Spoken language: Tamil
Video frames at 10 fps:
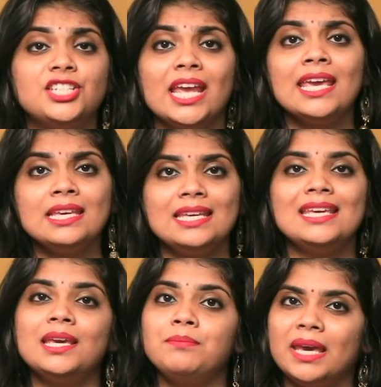ஜேஇஇ
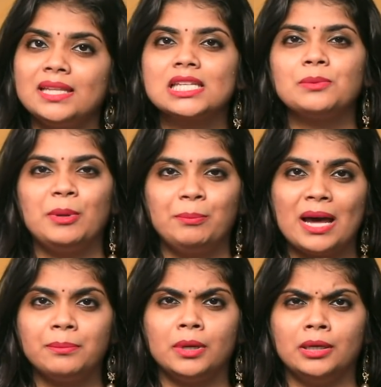மெயின்ஸ்க்கு
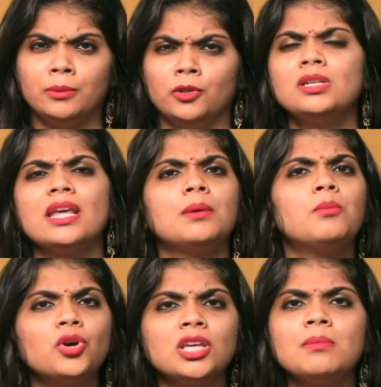ப்ரிப்பேர் பண்ணும்போது
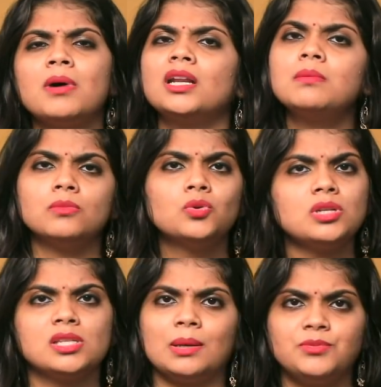நீங்கள் முக்கியமான
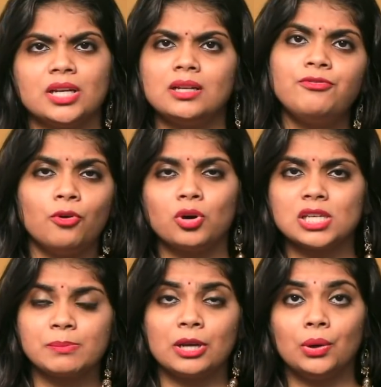மூணு சப்ஜெக்டில்
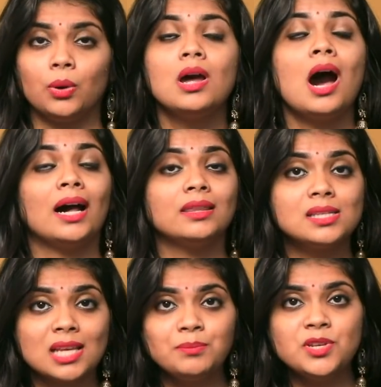ஃபோக்கஸ் பண்ணணும்
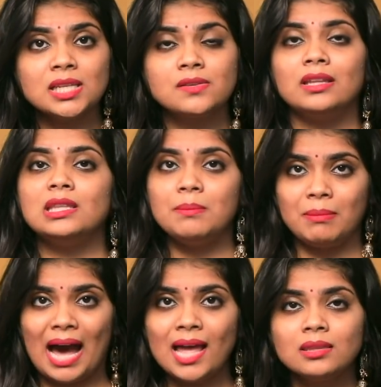அந்த சப்ஜெக்ட்ஸ் வந்து
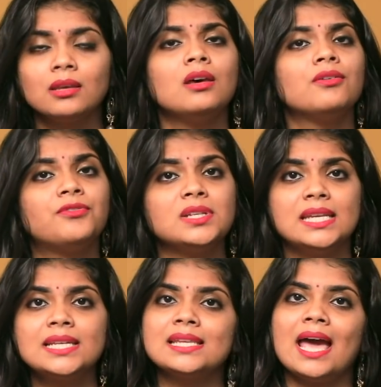மேத்
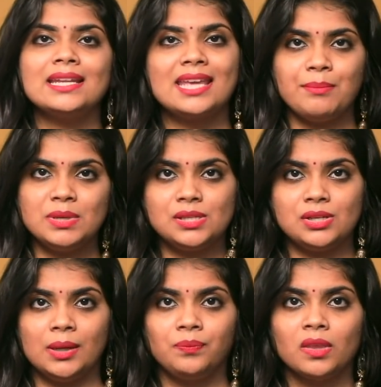ஃபிசிக்ஸ் அண்ட்
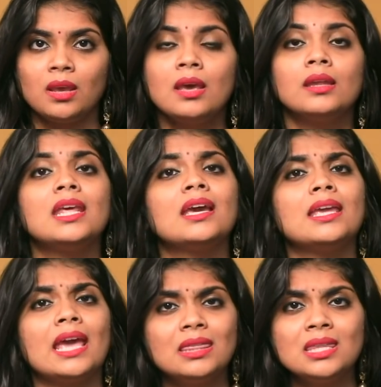கெமிஸ்ட்ரி
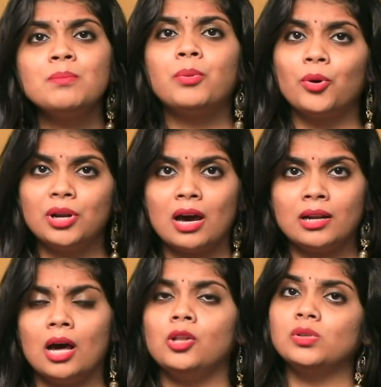நீங்கள் எந்த
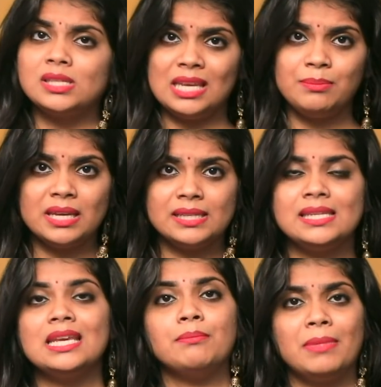போர்டானாலும்
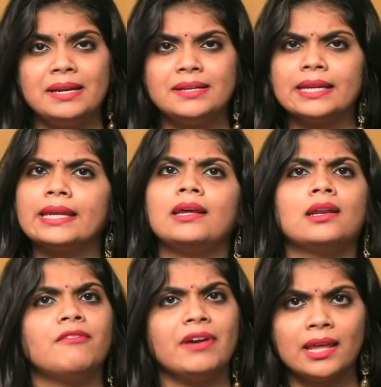சிபிஎஸ்சி மெட்ரிக்
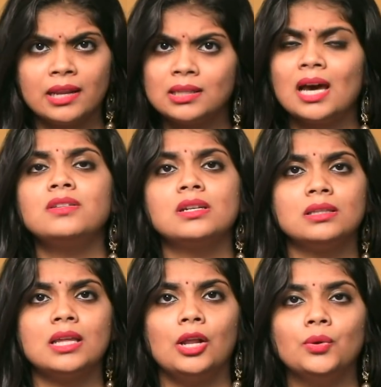இல்லைன்னா வேறு ஏதாவது
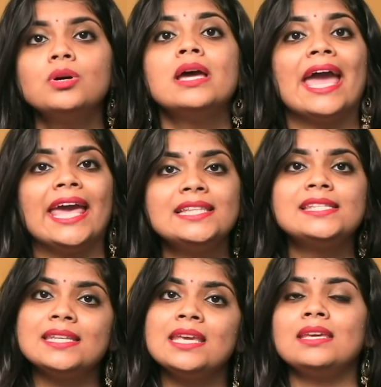இருந்தாலும்
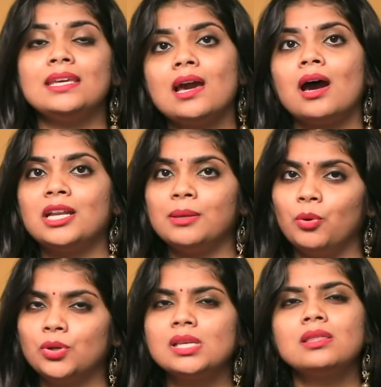என்சிஇஆர்டி
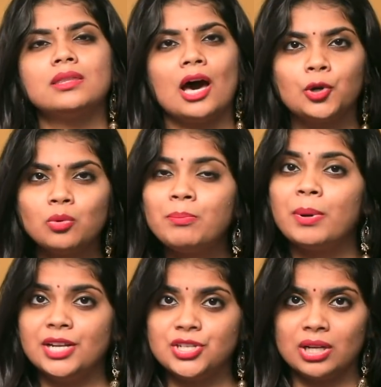புக்ஸை தருவாக
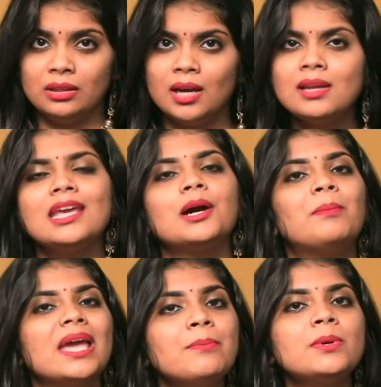படிச்சிருந்தா
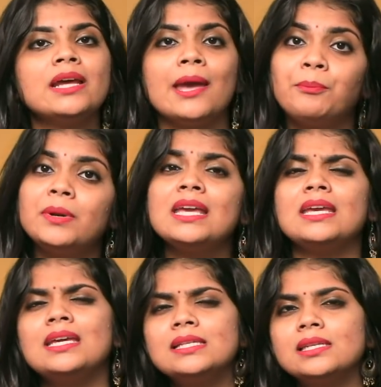நீங்கள் பேப்பரை எப்படி
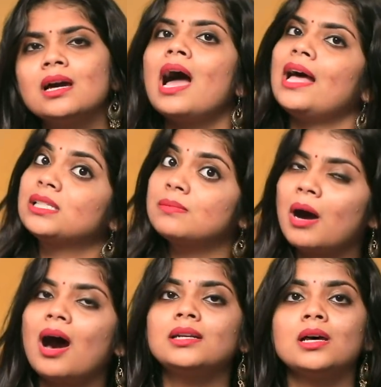ஈஸியாக அண்ட்
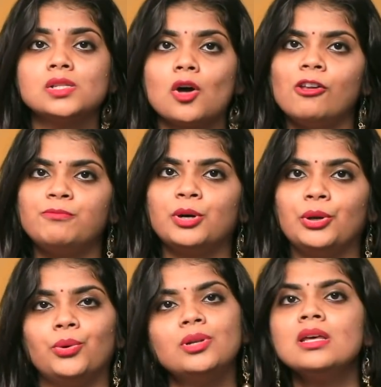ஸ்மார்ட்டாக சால்வ்
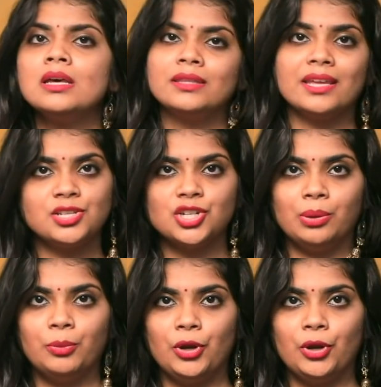பண்ணணும்னு தெரிஞ்சுக்க